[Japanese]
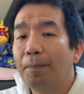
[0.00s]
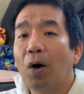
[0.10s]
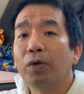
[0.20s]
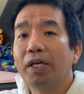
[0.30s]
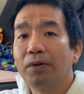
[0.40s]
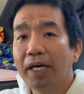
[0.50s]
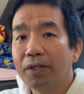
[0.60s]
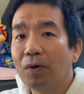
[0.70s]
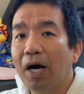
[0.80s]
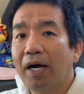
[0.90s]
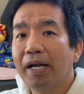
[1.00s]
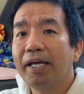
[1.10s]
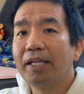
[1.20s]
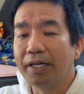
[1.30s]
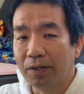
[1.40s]
まあ、ホテル代とか払
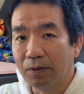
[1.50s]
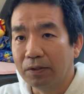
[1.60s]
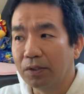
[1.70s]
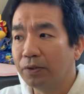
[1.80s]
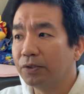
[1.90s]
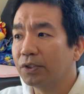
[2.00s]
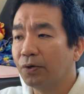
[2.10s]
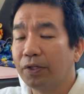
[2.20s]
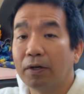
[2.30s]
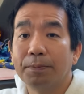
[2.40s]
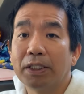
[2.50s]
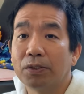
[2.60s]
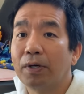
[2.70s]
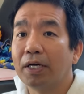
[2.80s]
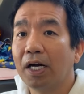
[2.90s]
えないとそういう輸送費とか、まあ、
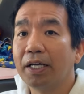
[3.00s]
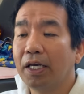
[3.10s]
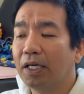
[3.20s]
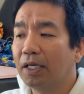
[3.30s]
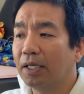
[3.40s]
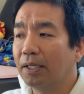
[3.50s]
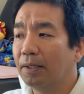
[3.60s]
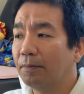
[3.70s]
それは関係